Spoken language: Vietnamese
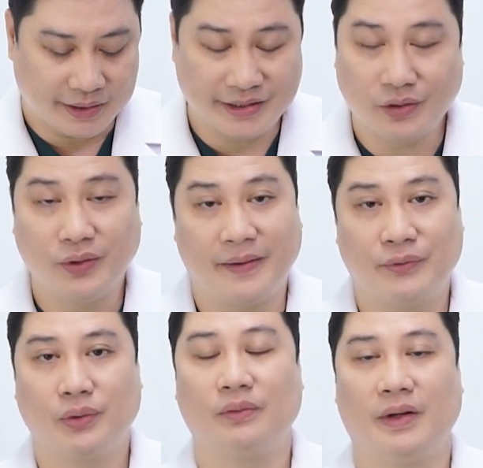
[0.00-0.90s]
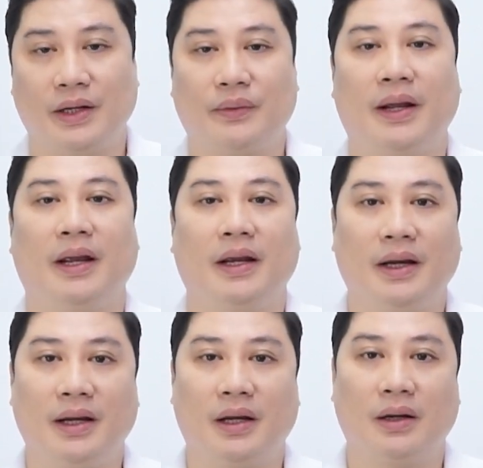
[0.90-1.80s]
ta sẽ không lạm dụng vật liệu này
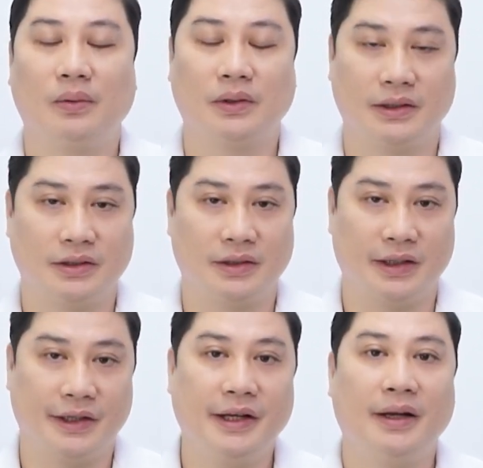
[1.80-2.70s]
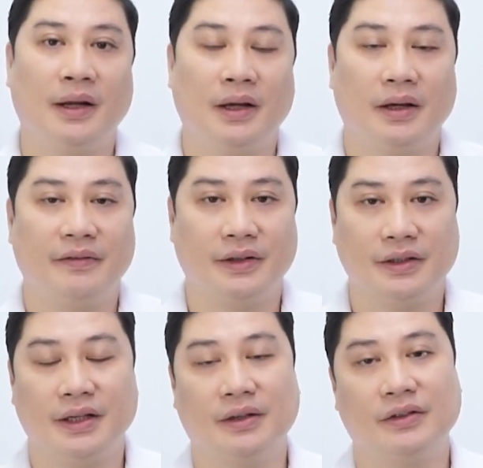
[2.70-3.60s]
khi không thật sự cần thiết vì
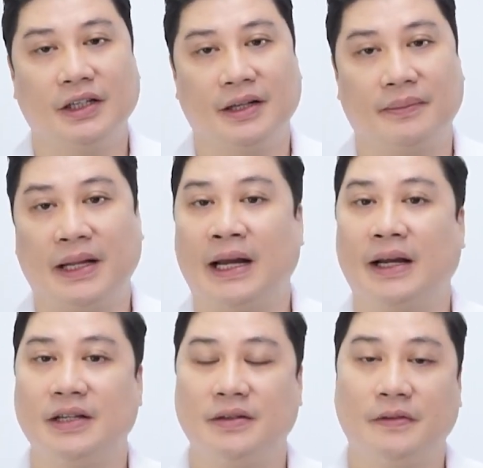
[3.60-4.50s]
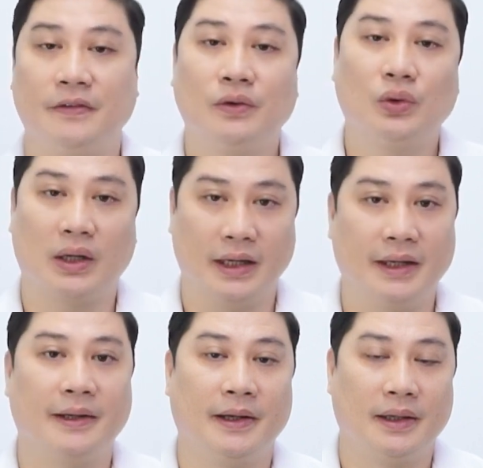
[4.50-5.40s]
thứ nhất nó sẽ làm tăng cái chi phí phẫu thuật
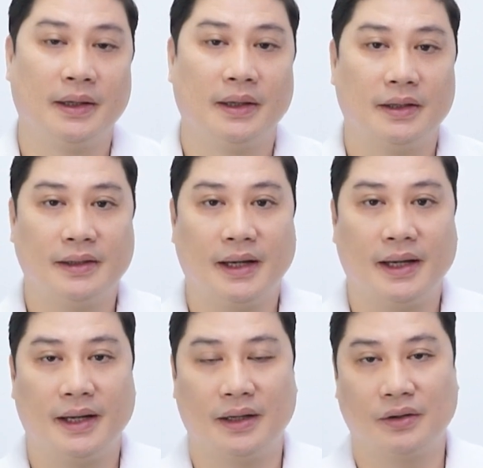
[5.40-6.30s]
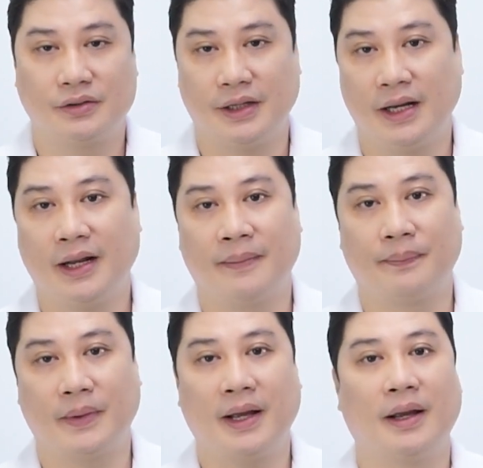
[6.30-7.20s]
lên thứ hai là nó sẽ làm
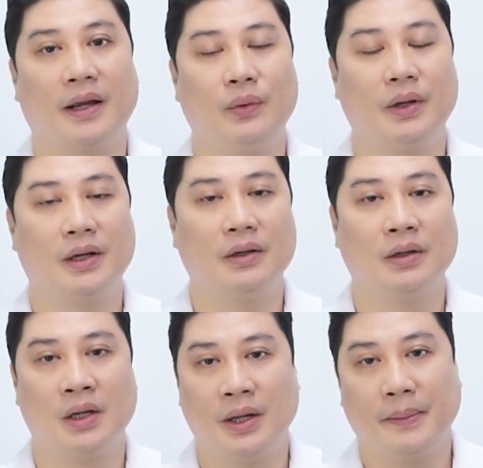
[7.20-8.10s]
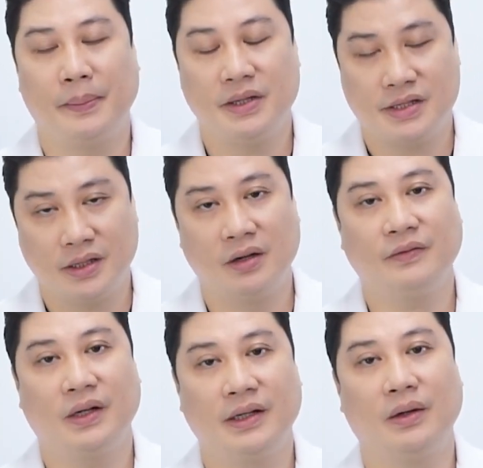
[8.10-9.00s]
tăng cái nguy cơ bị dị
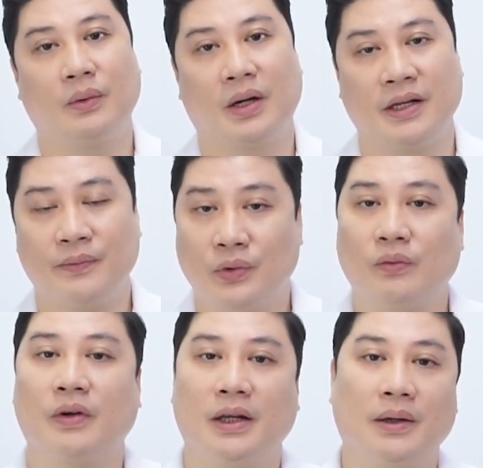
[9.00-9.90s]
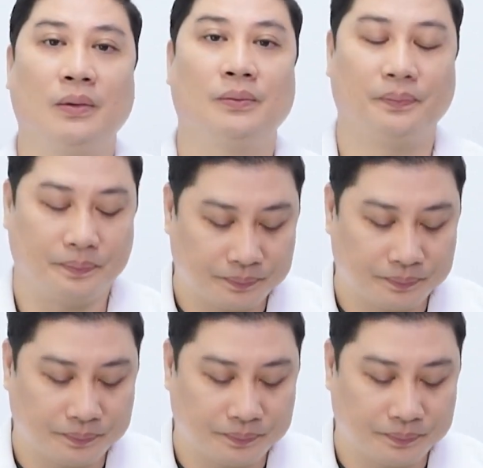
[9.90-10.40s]
ứng vật liệu hoặc nhiễm trùng vật liệu